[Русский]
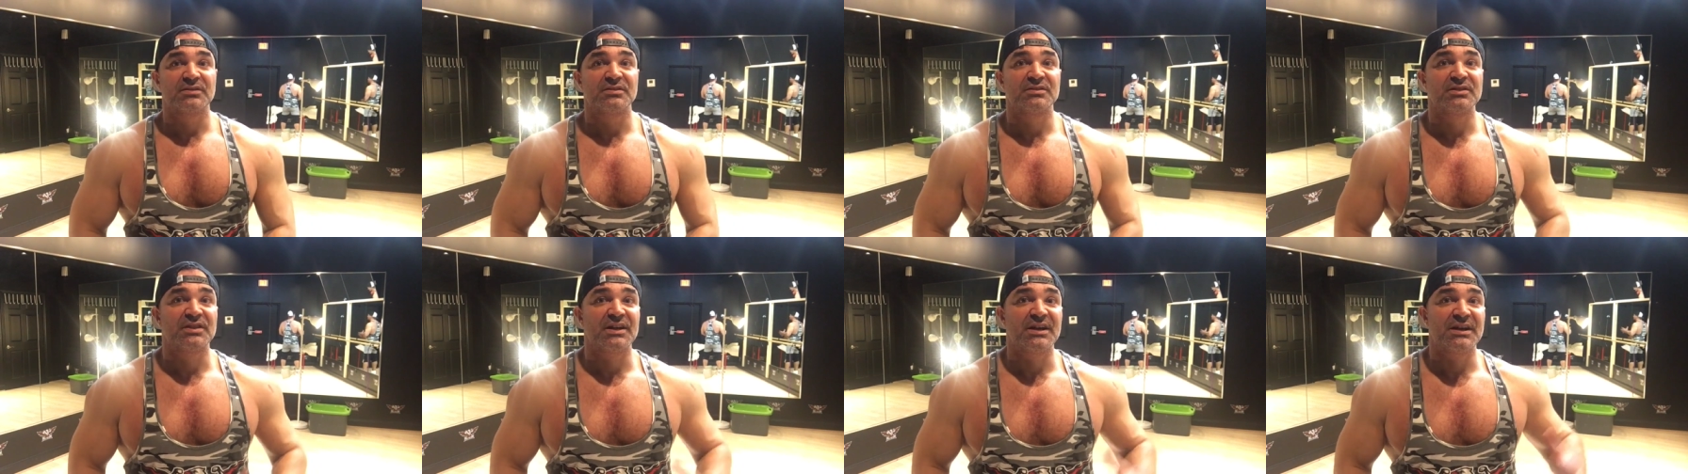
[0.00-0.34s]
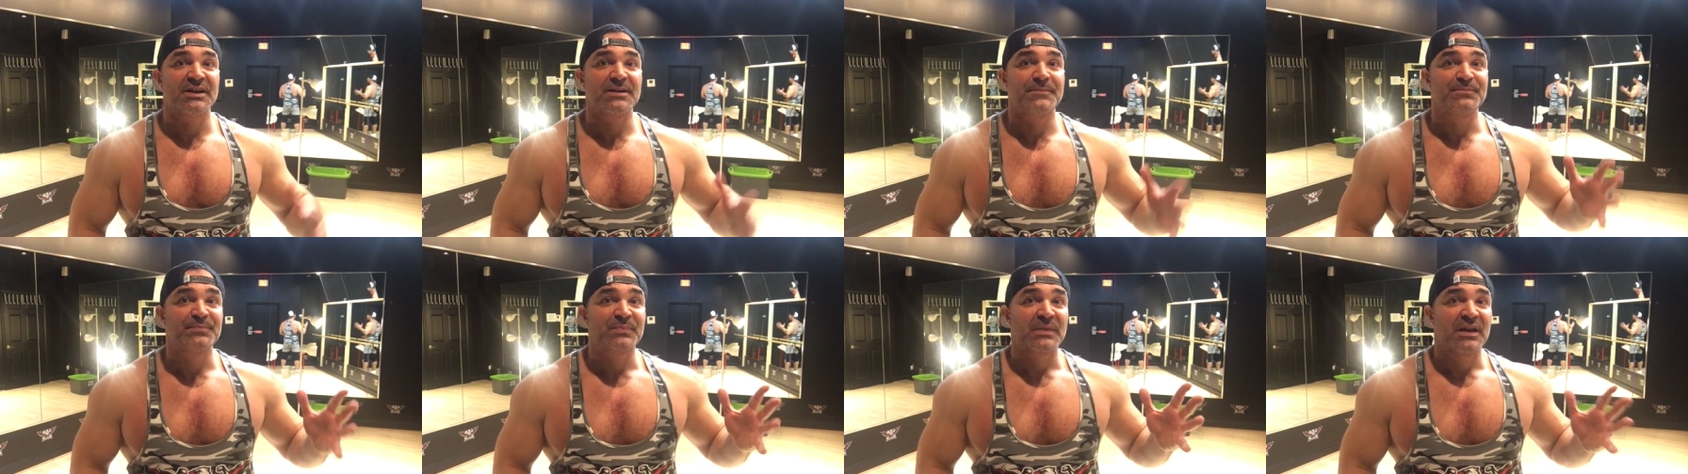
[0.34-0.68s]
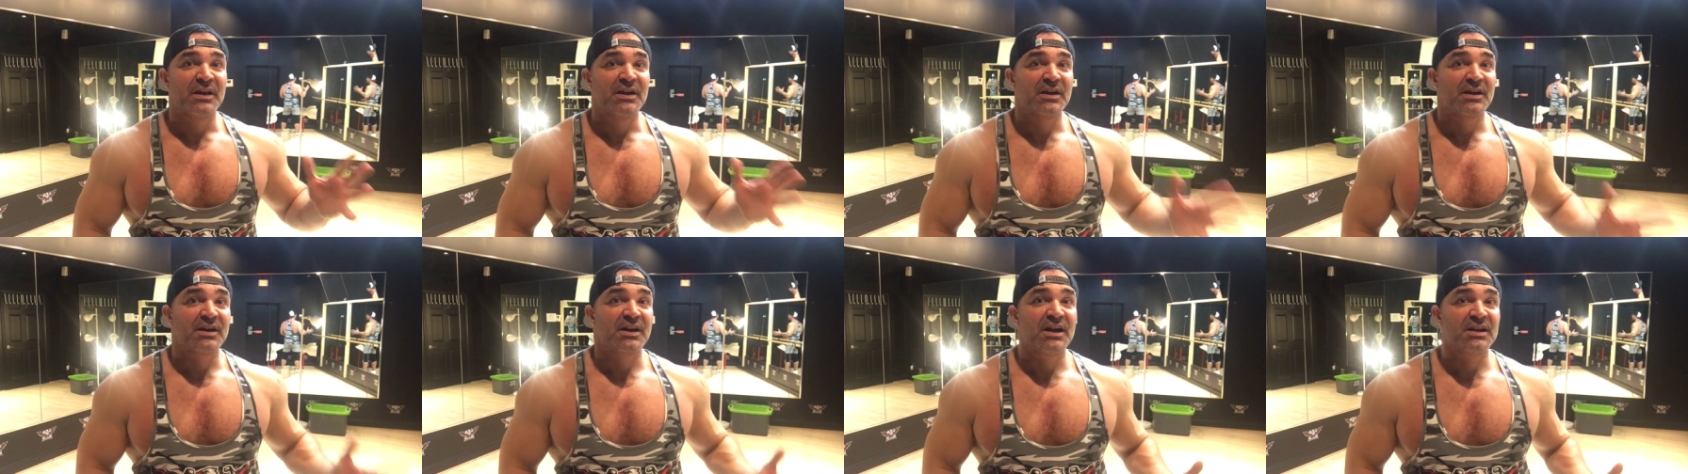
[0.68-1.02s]

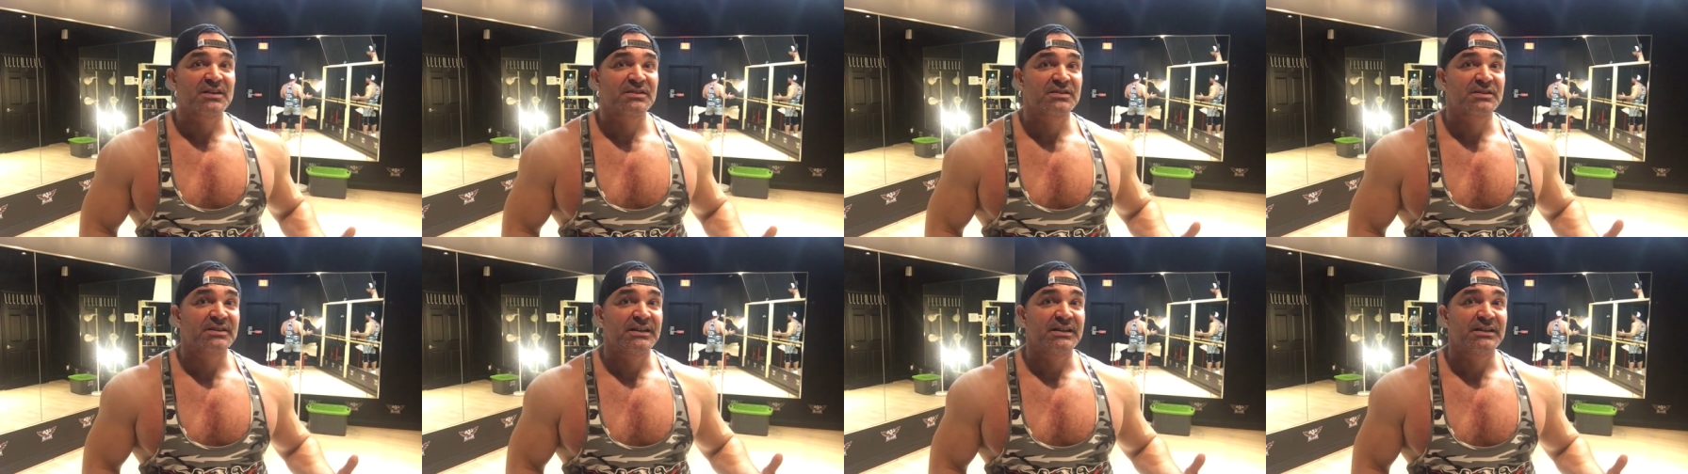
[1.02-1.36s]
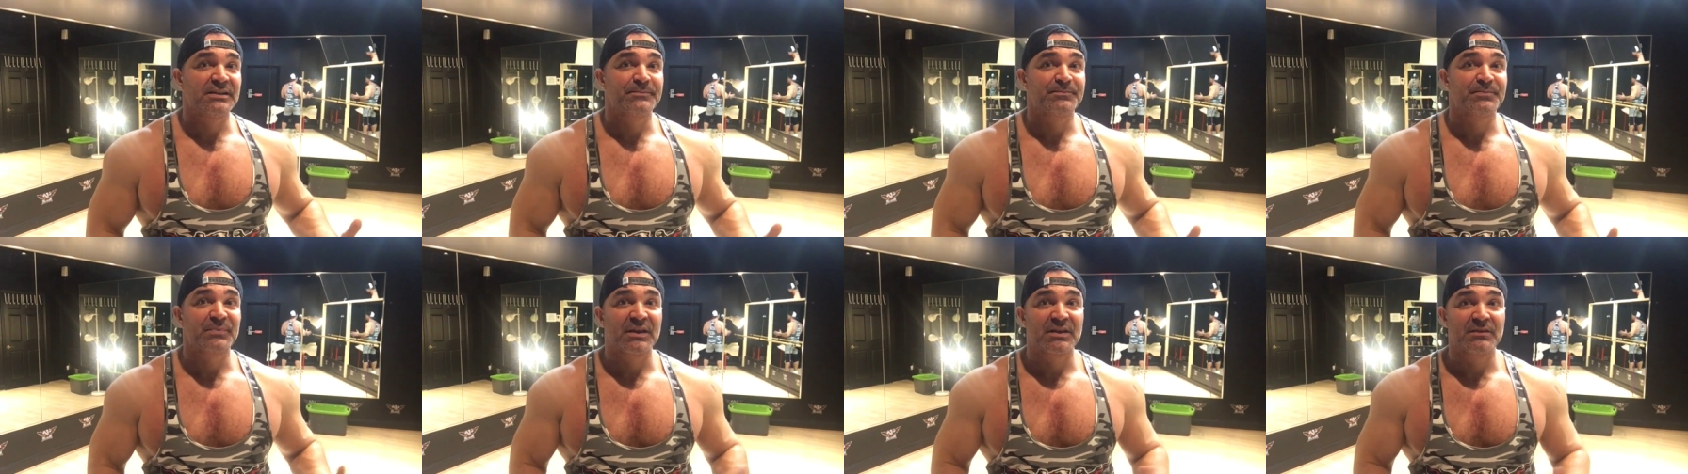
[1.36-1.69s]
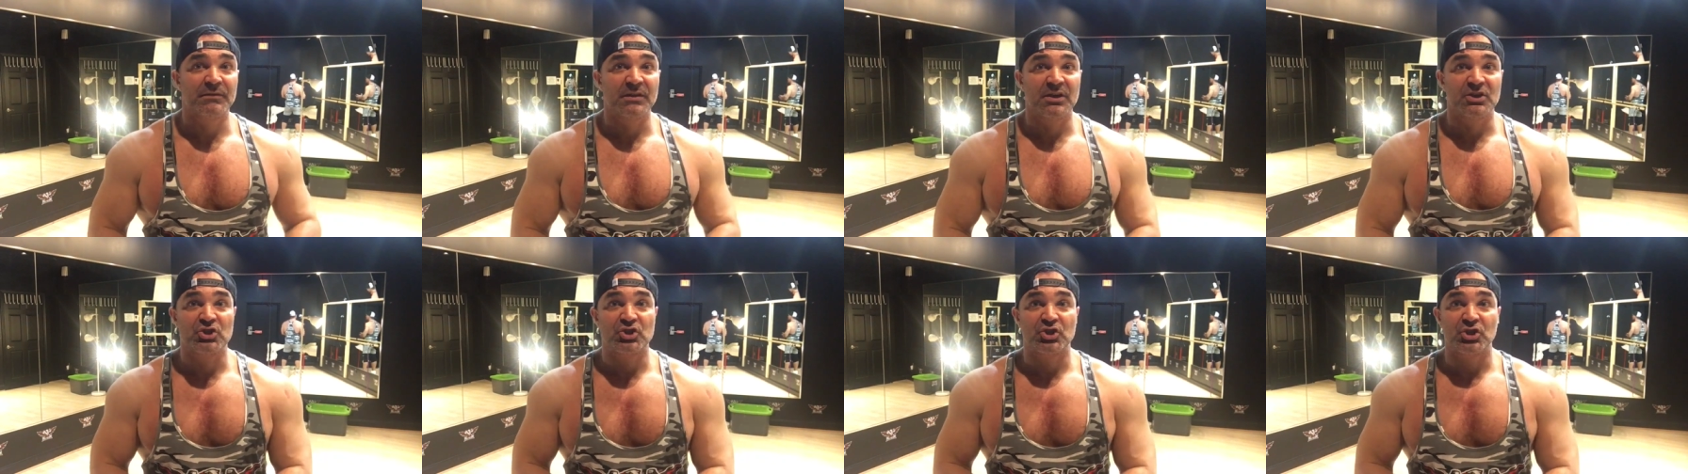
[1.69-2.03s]
на разные
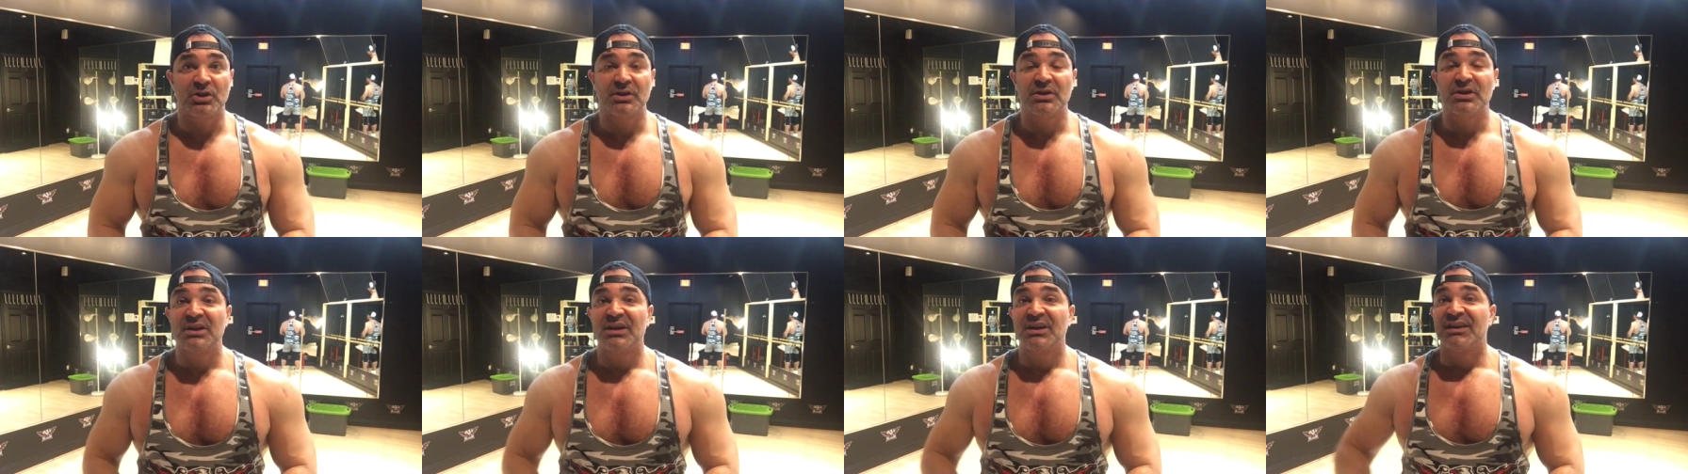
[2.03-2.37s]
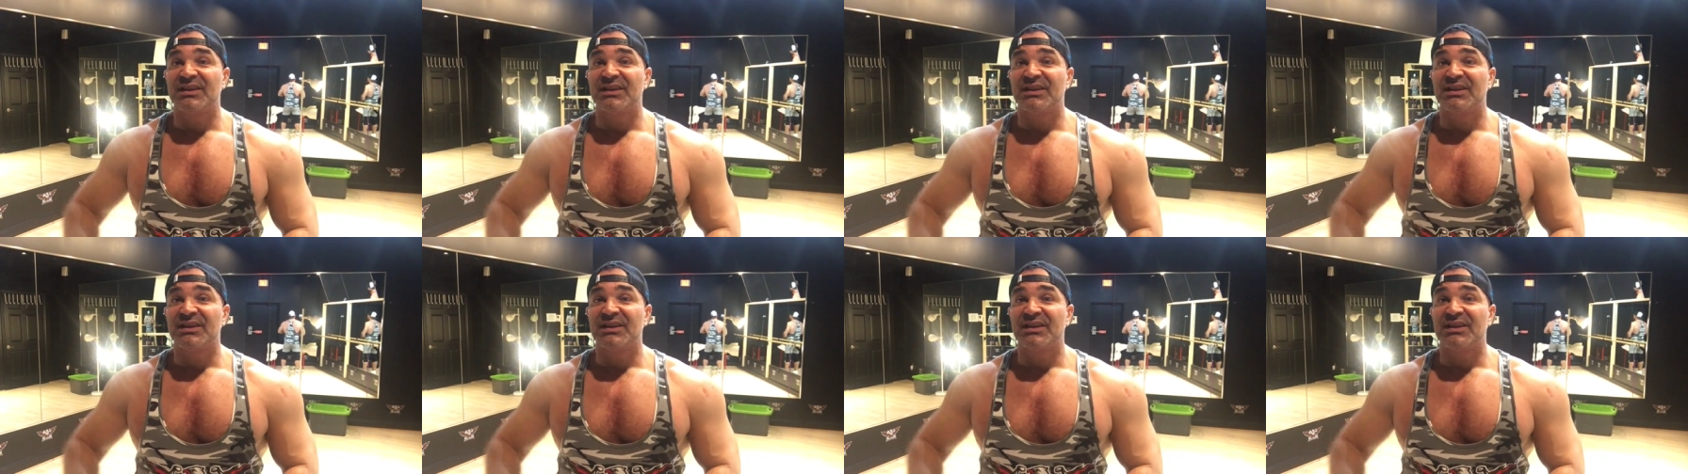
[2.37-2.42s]
вещи